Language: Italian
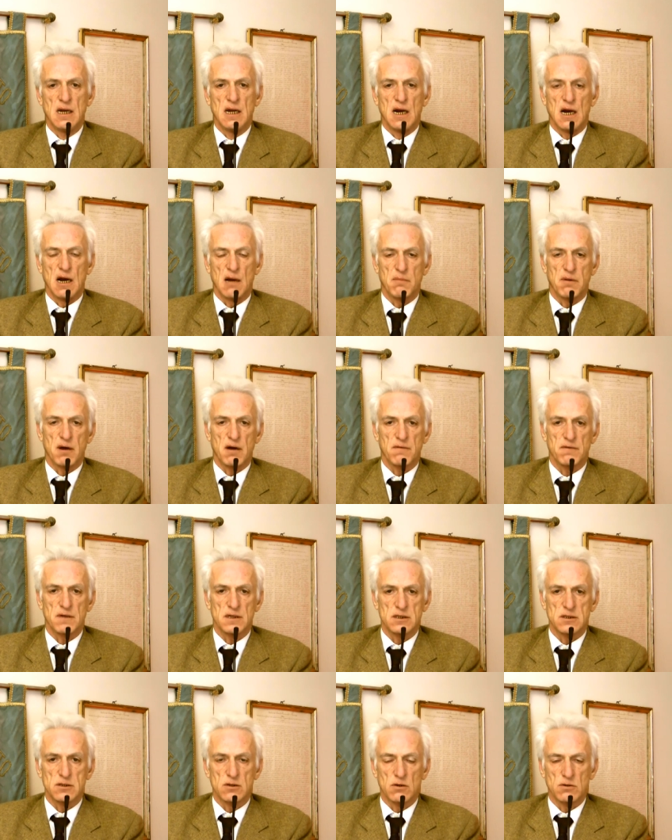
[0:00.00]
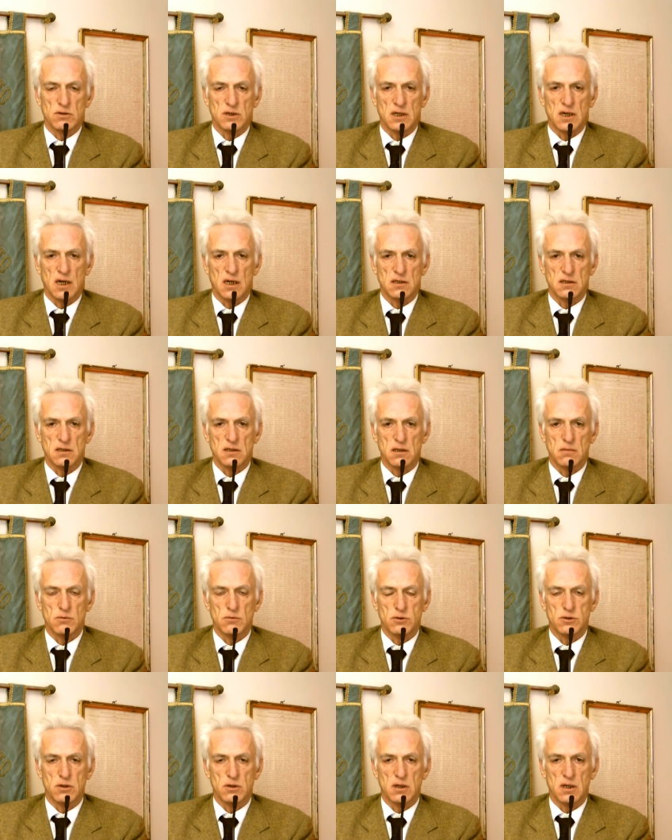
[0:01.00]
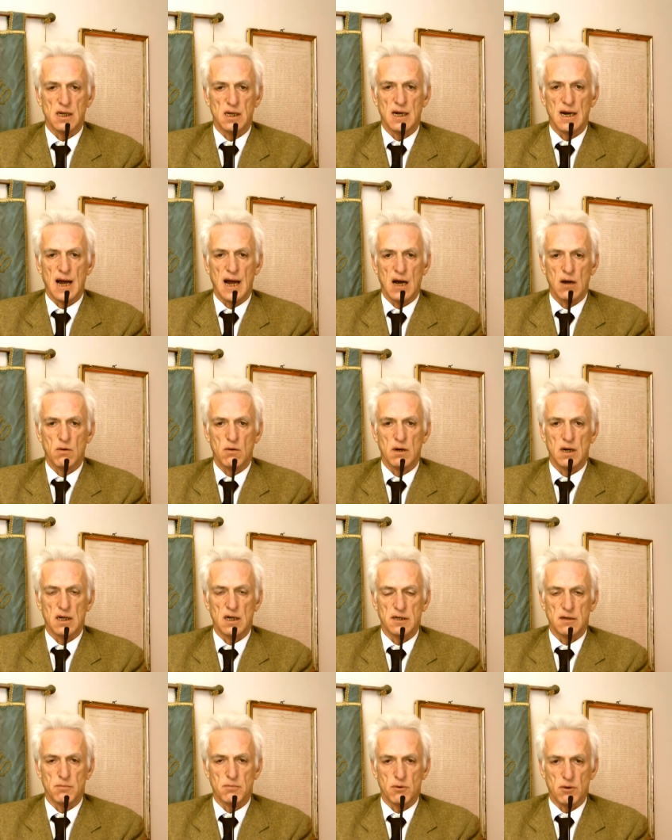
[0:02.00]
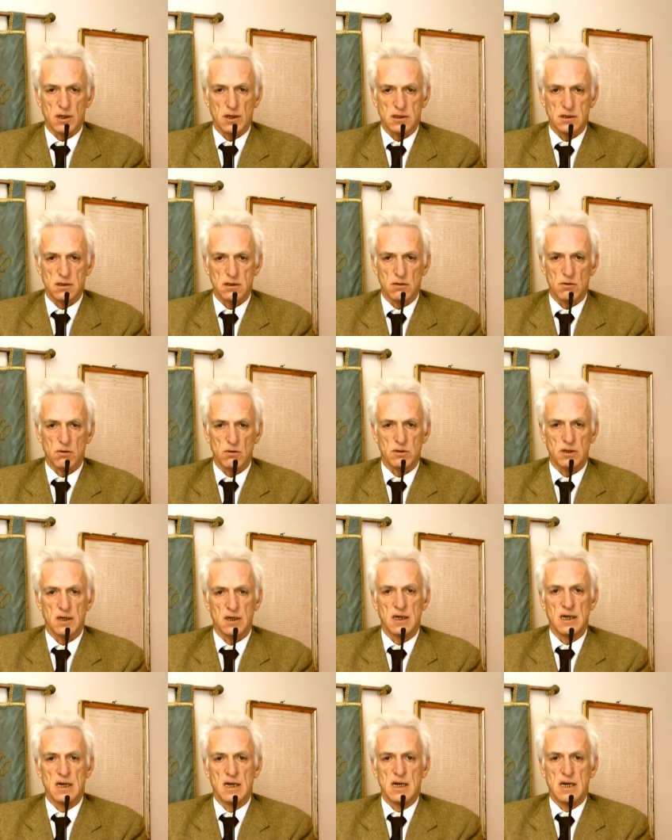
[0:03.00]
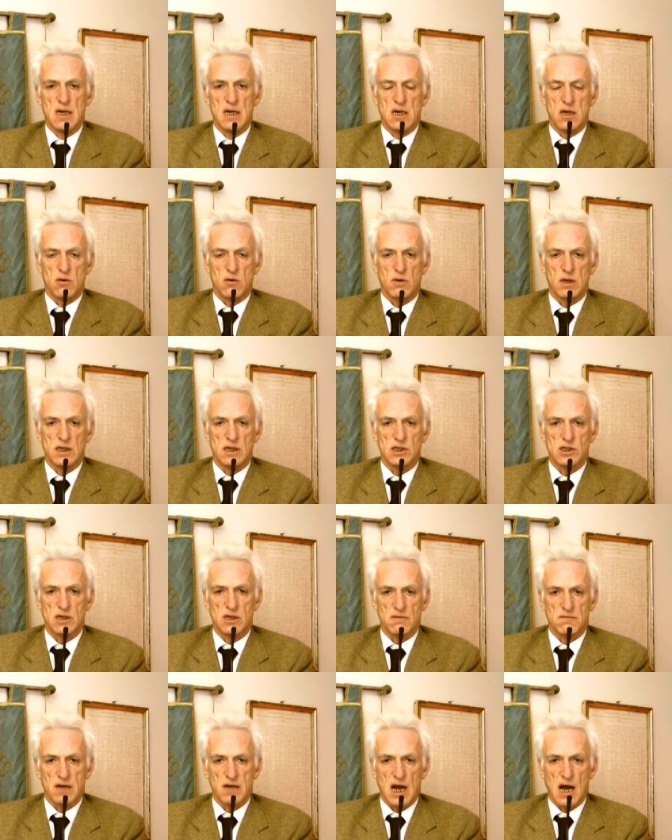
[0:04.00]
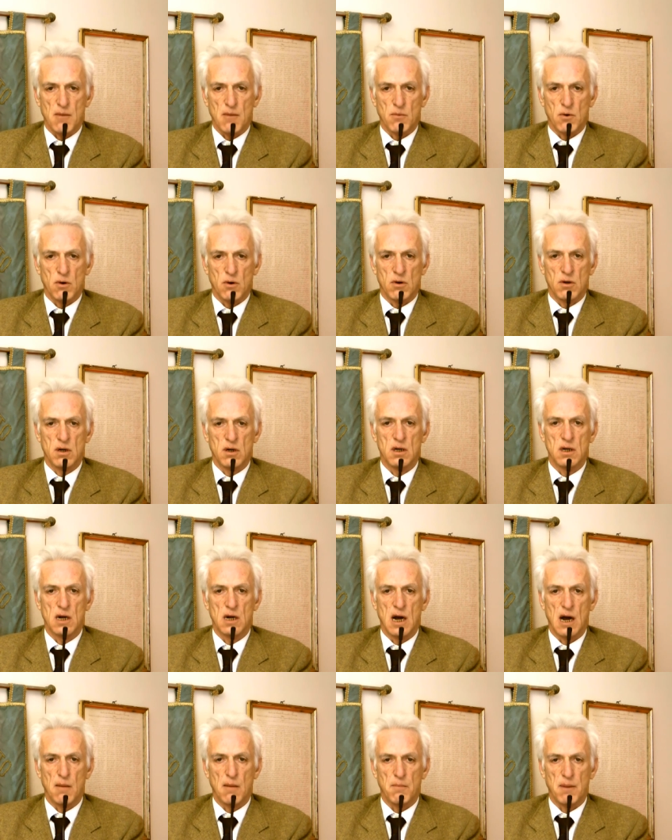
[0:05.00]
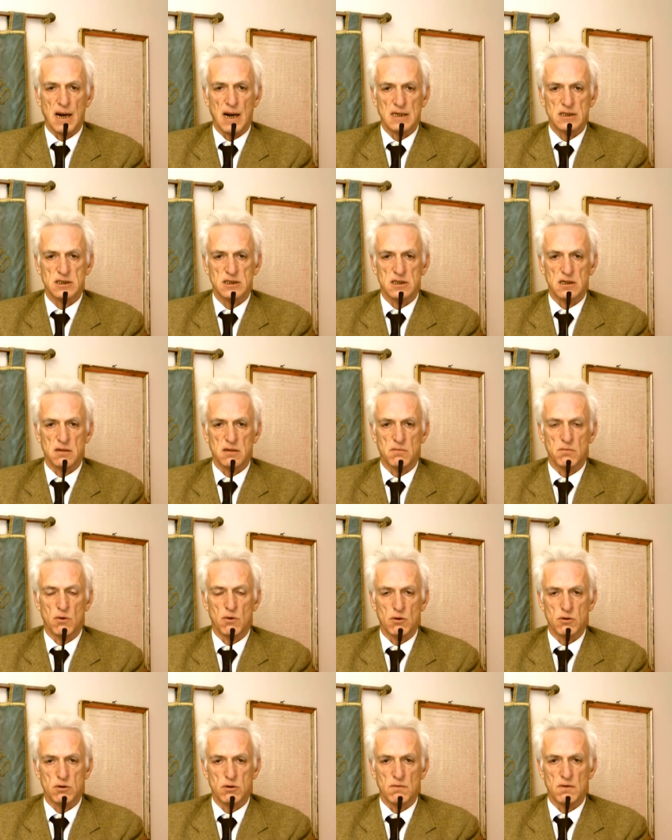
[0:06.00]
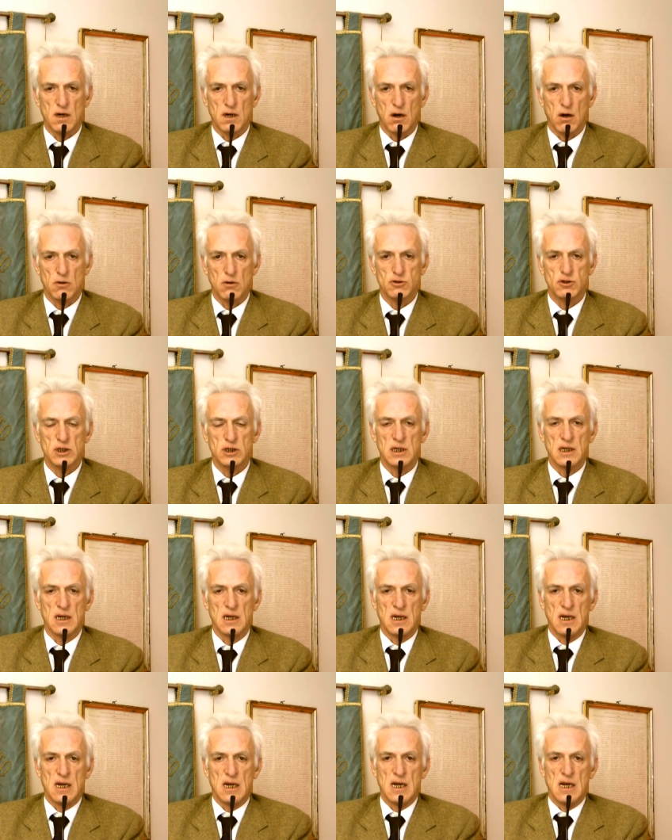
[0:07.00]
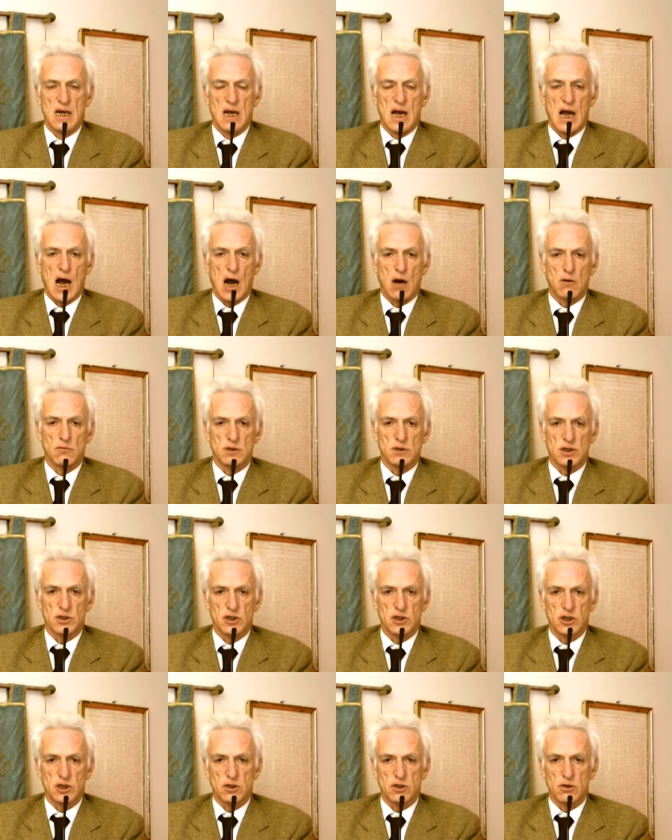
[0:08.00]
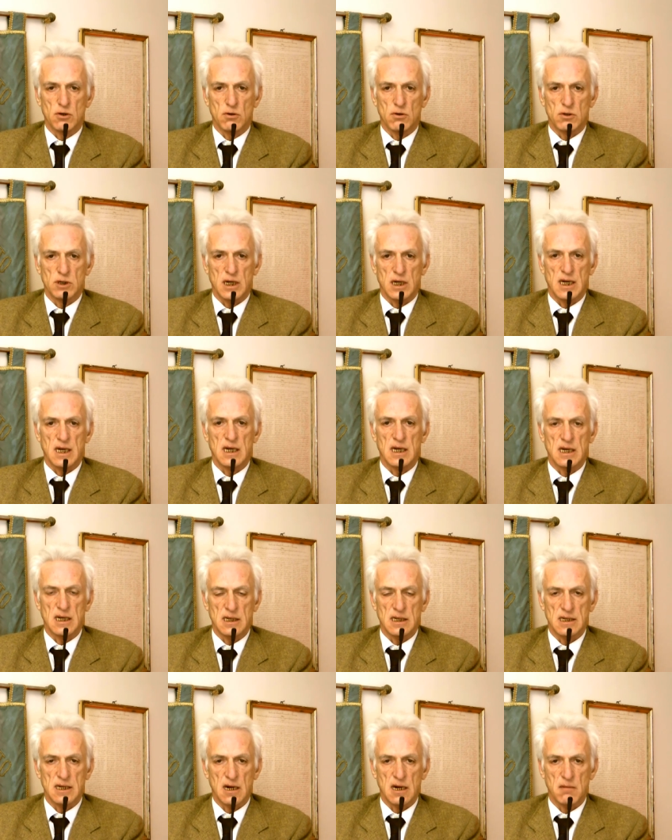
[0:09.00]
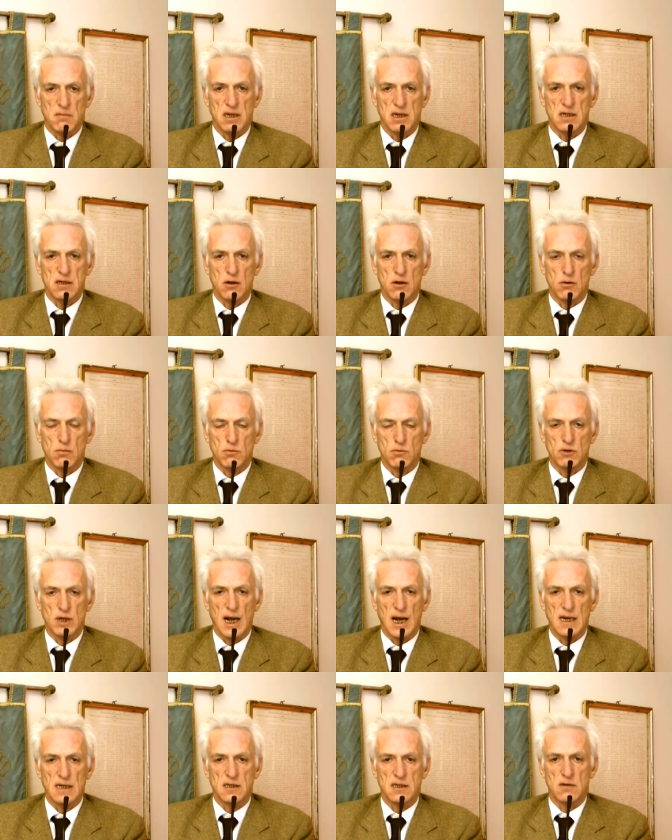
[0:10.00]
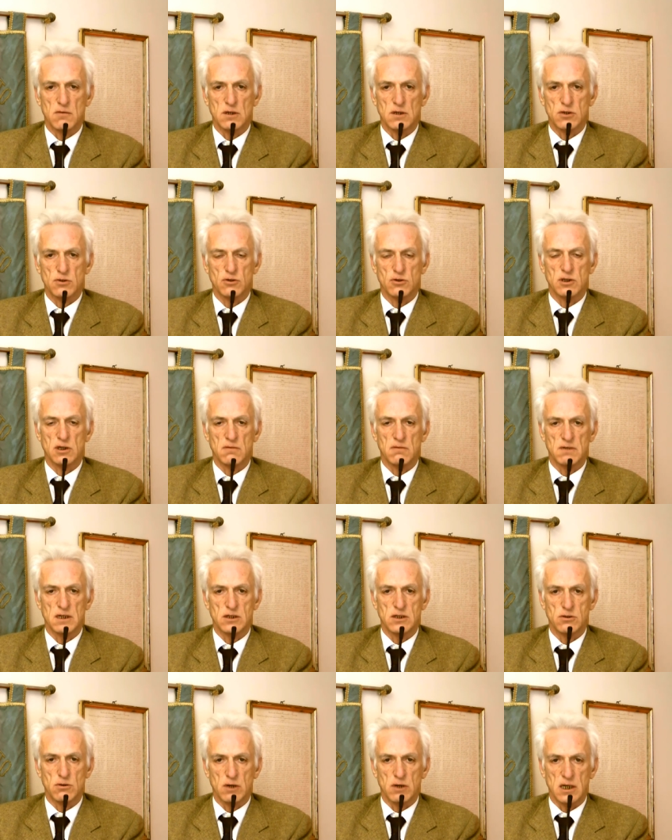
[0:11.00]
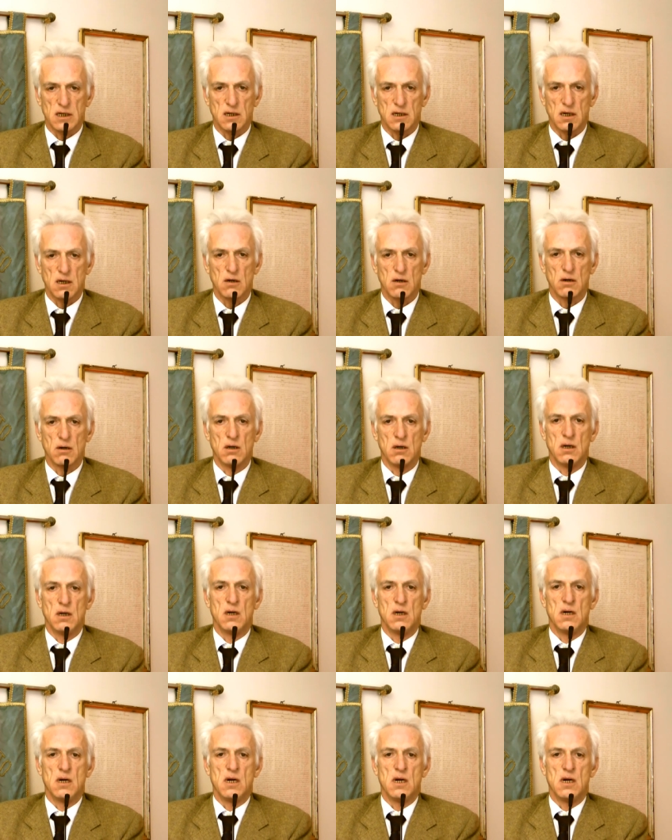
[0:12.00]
la perfezione della distribuzione dell'acqua e la depurazione. Quindi ci avviamo a passi molto veloci a una gestione interamente comunale di questo servizio idrico